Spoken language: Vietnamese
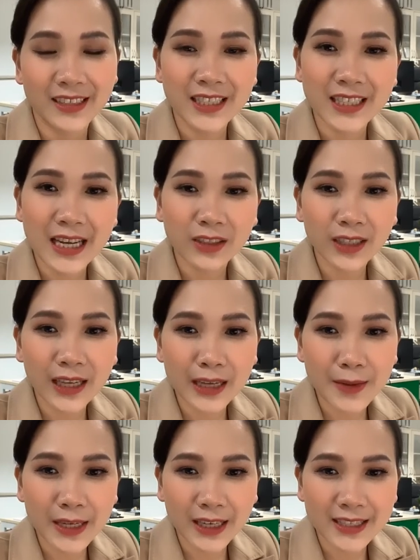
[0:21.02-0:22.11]
Xin chào tất cả các
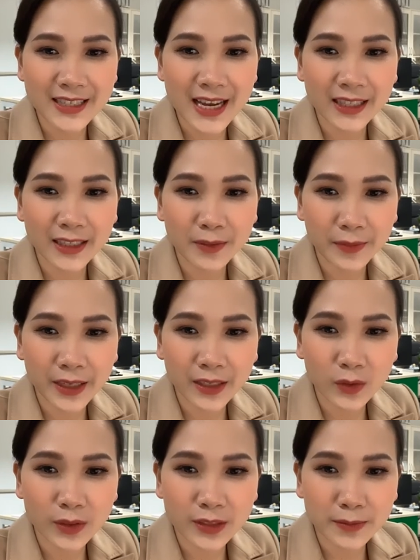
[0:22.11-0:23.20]
bạn khán giả thân mến
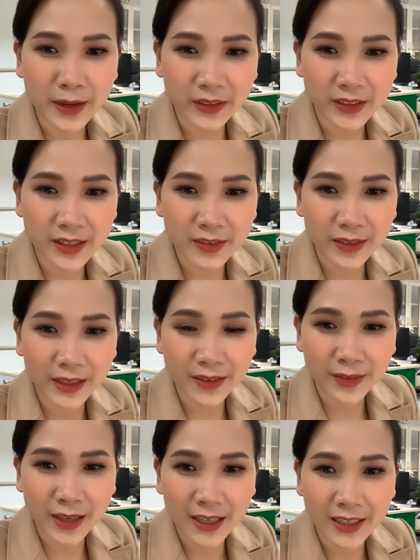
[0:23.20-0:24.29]
của Dự báo Thời tiết VTV.